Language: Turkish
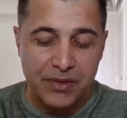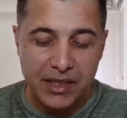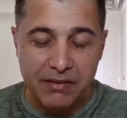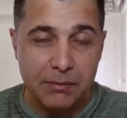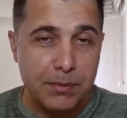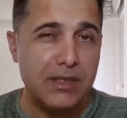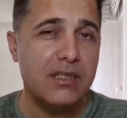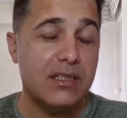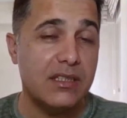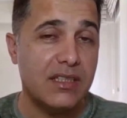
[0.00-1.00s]
Evet bir
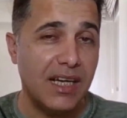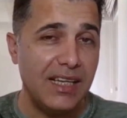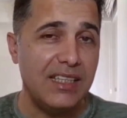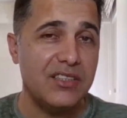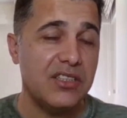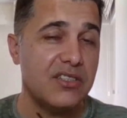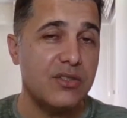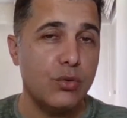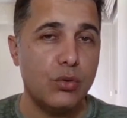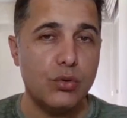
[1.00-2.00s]
rally
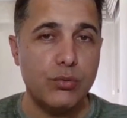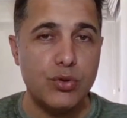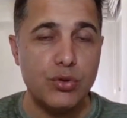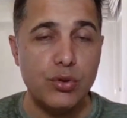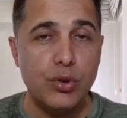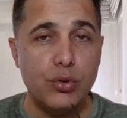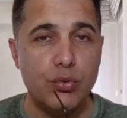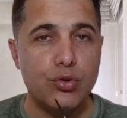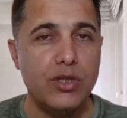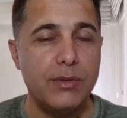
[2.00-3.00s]
içerisinde olduğumuzu
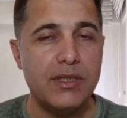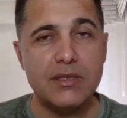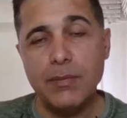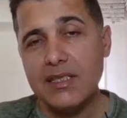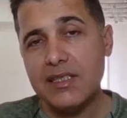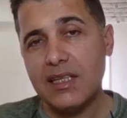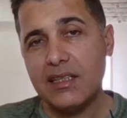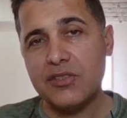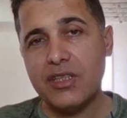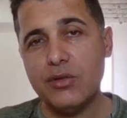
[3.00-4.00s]
düşünebiliriz. Bazı
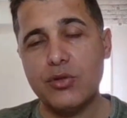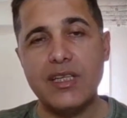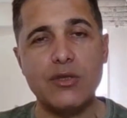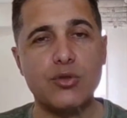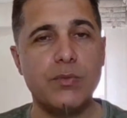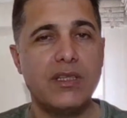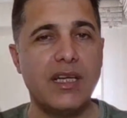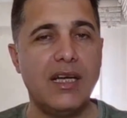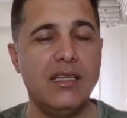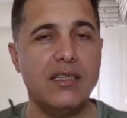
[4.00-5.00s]
arkadaşlar diyor ki Selçuk Bey
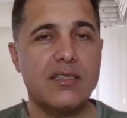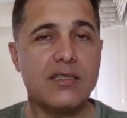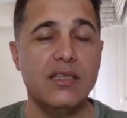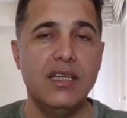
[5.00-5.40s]
rally nasıl?